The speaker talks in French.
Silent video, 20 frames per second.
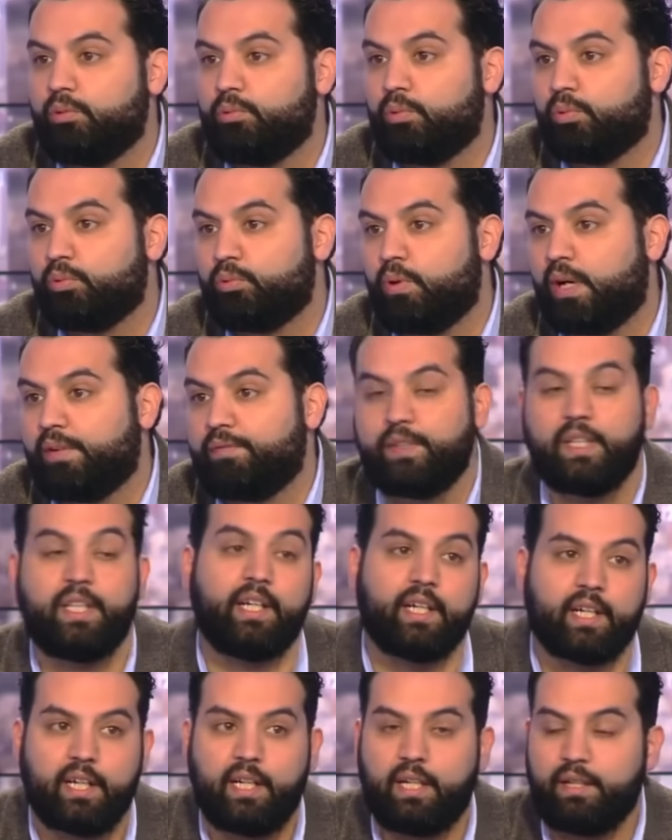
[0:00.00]
où on doit
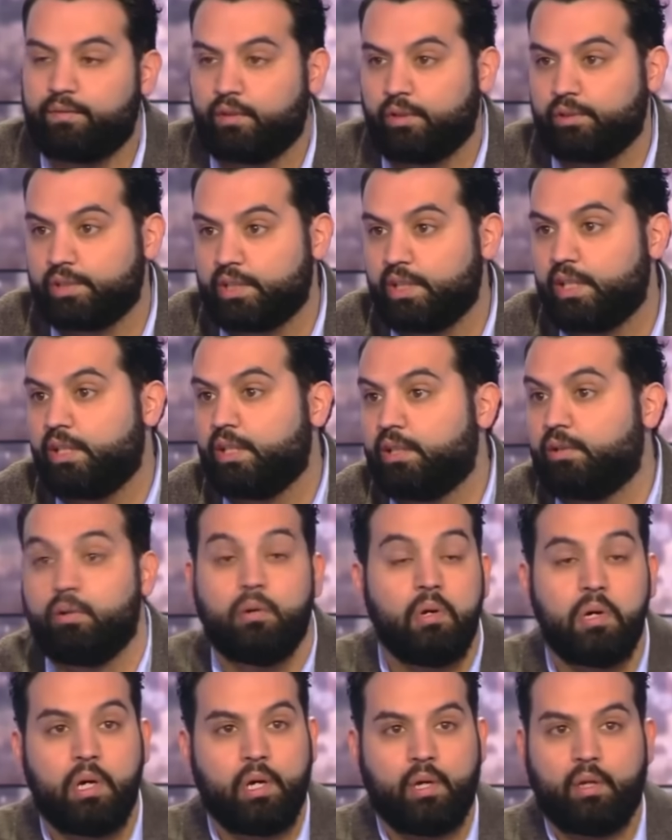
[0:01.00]
fédérer les Français
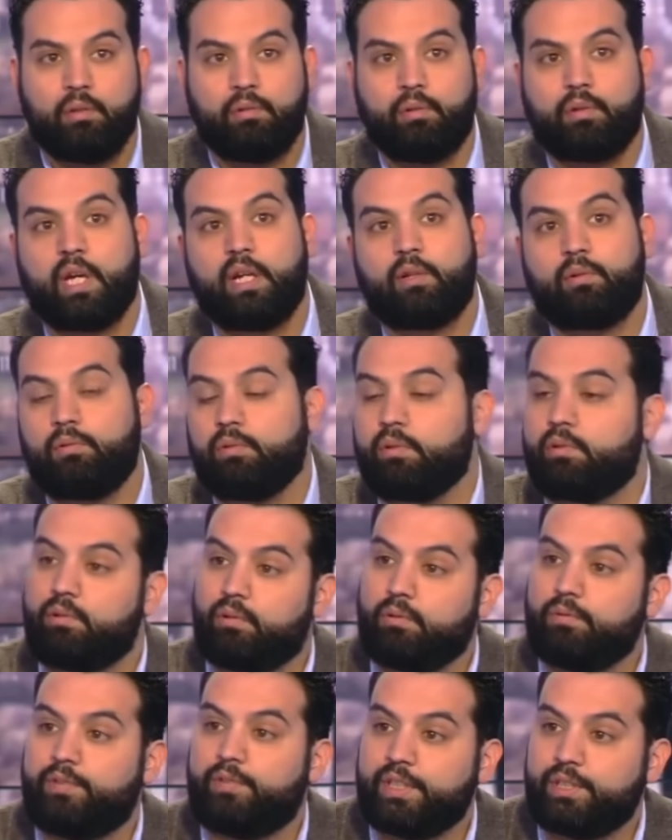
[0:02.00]
de quelconque
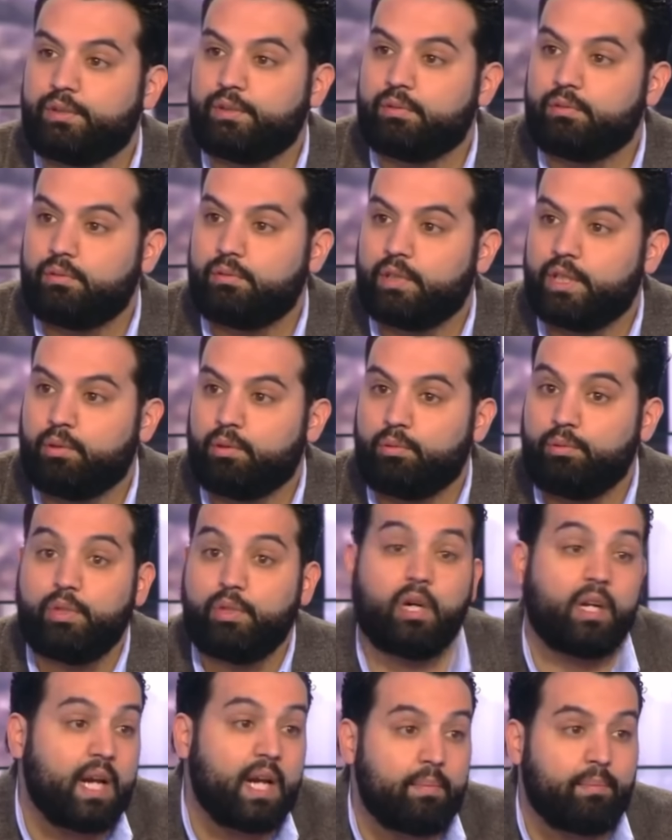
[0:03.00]
confession et on lui
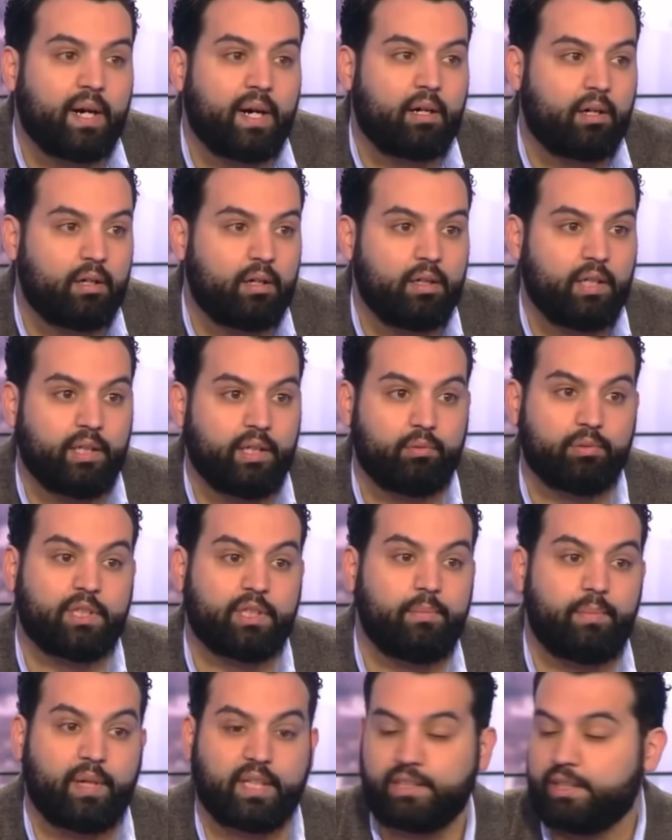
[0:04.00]
donne la parole et on
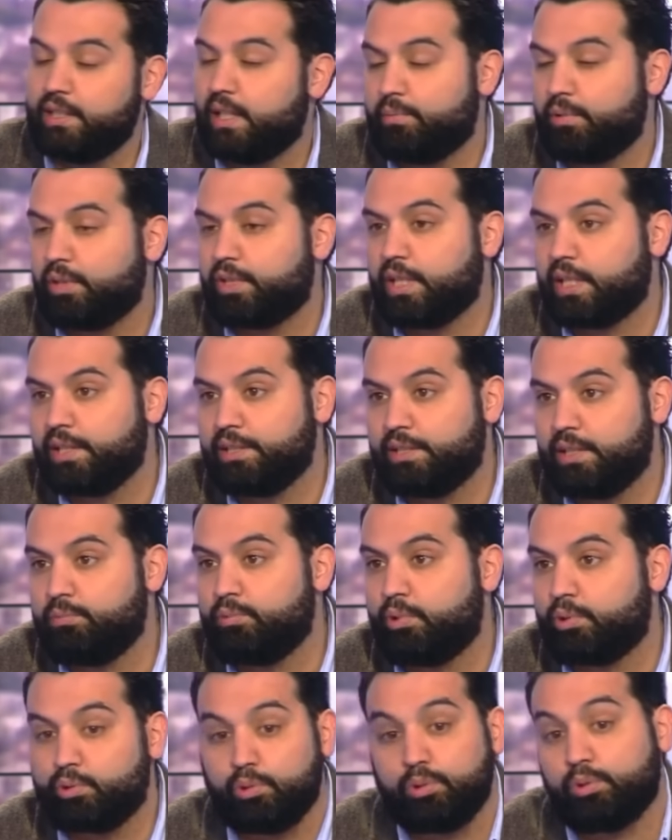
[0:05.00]
sait pertinemment qu'Éric
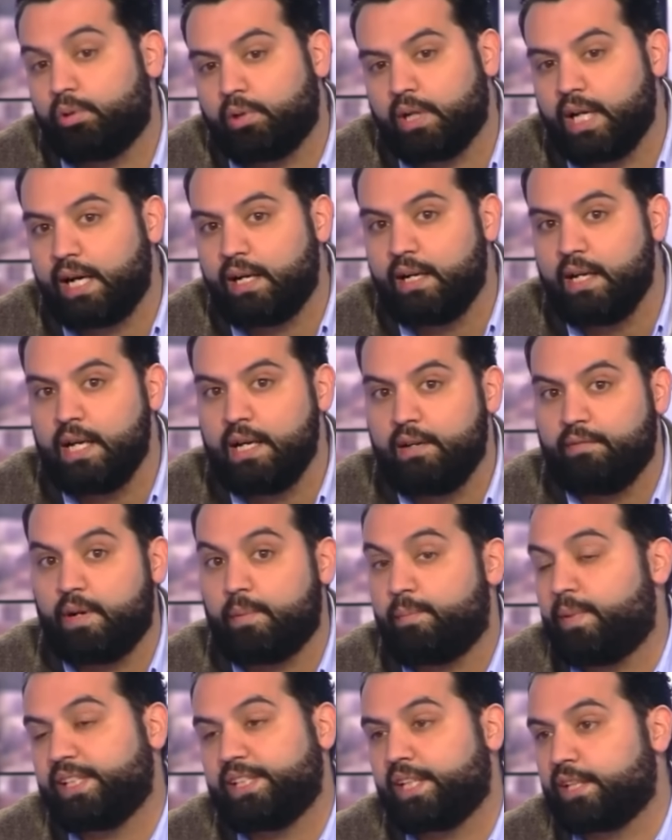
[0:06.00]
Zemmour ce jour-là
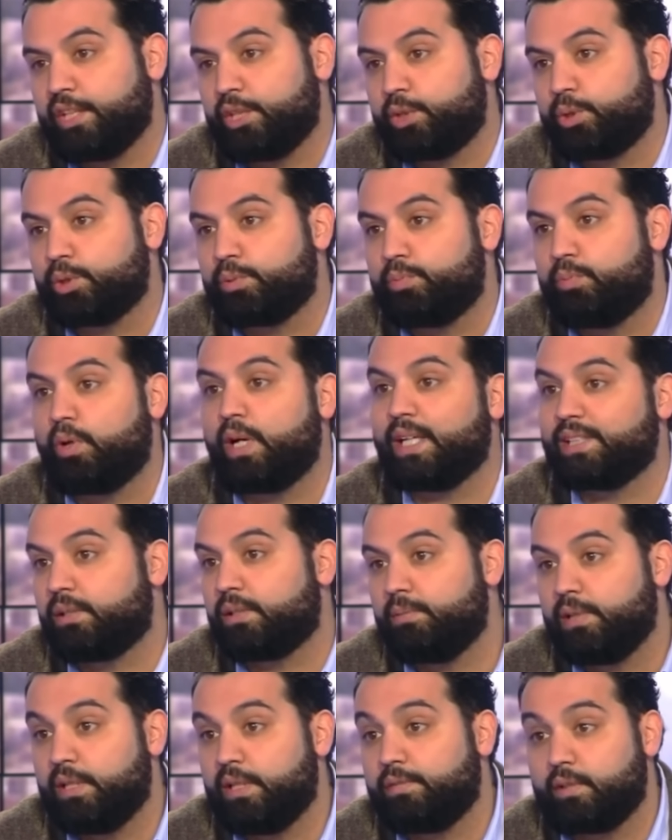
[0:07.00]
va pas dire des choses pour
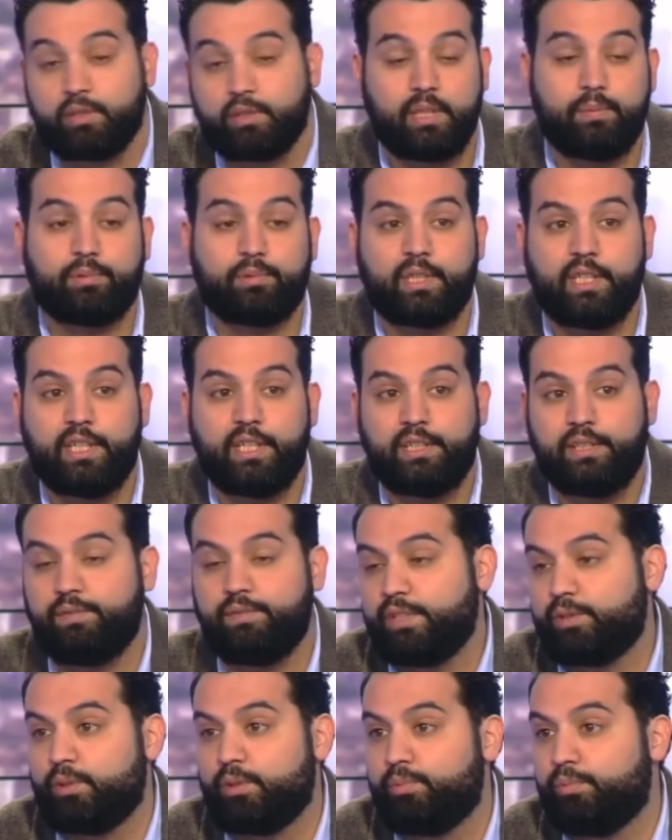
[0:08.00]
rassembler les Français puisqu'il les
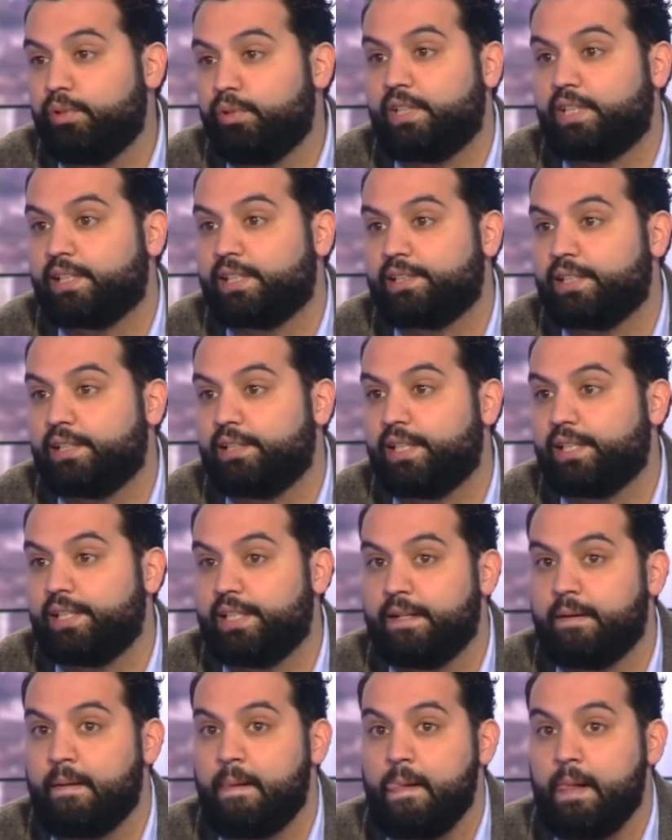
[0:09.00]
divise depuis une quinzaine
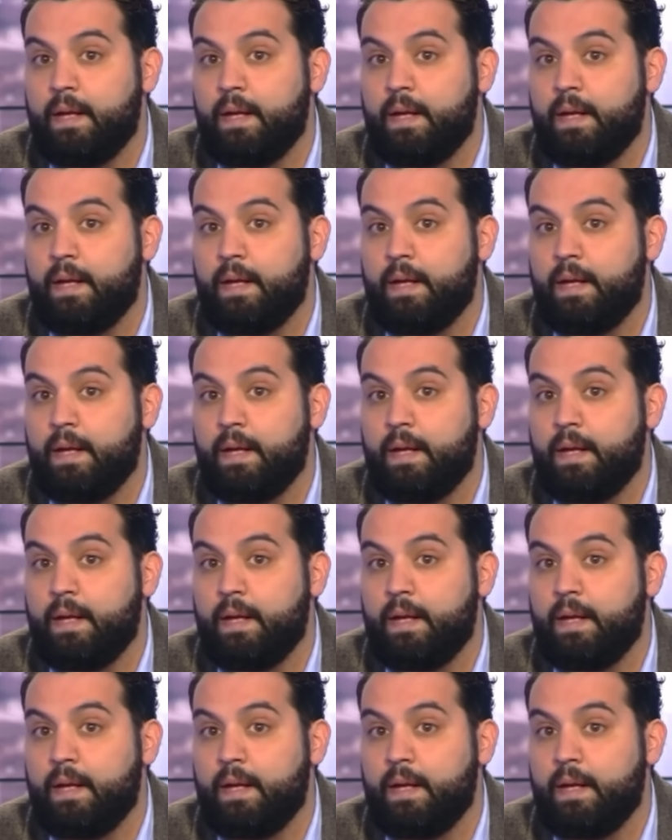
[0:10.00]
d'années.